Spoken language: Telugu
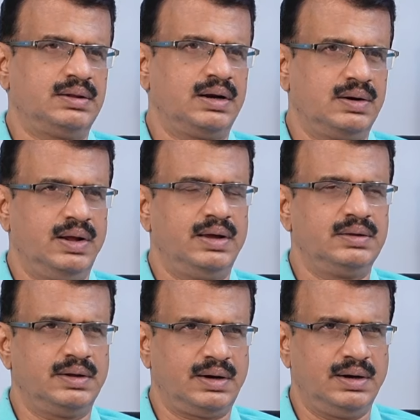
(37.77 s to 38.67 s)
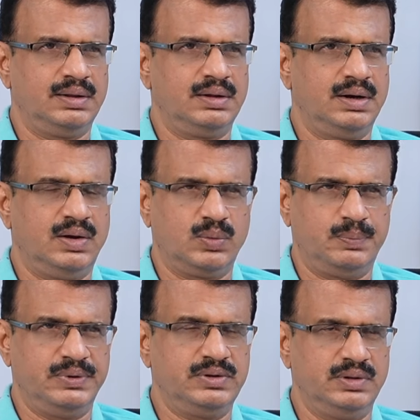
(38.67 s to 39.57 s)
తనకు న్యాయం జరగలేదని
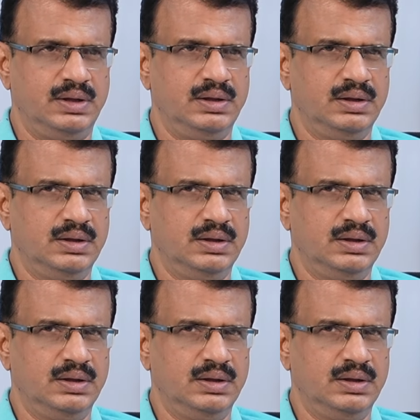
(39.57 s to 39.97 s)
ఆరోపించింది